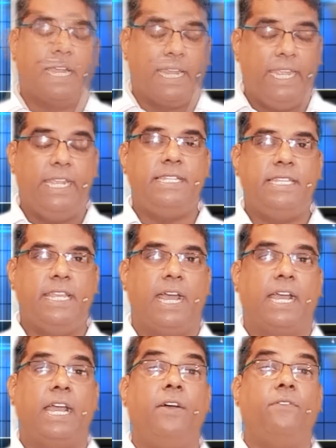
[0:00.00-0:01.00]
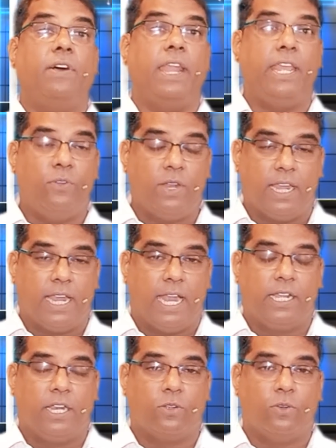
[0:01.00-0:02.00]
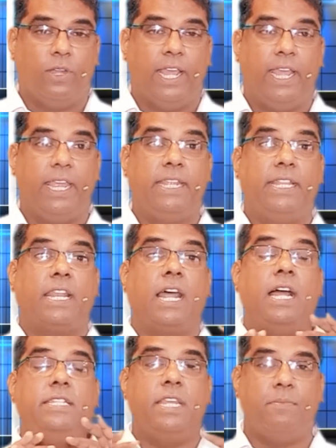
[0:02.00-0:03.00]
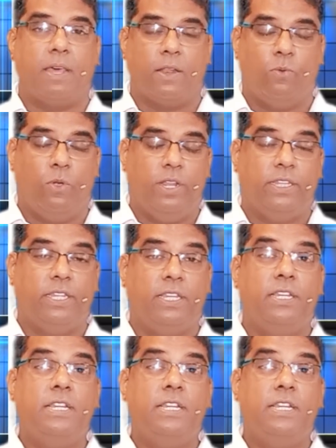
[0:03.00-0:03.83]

கடைசியாக வளைகுடா நாடுகளுக்குள்ளே இந்த ராஜ்யபாரம் ஒளிந்து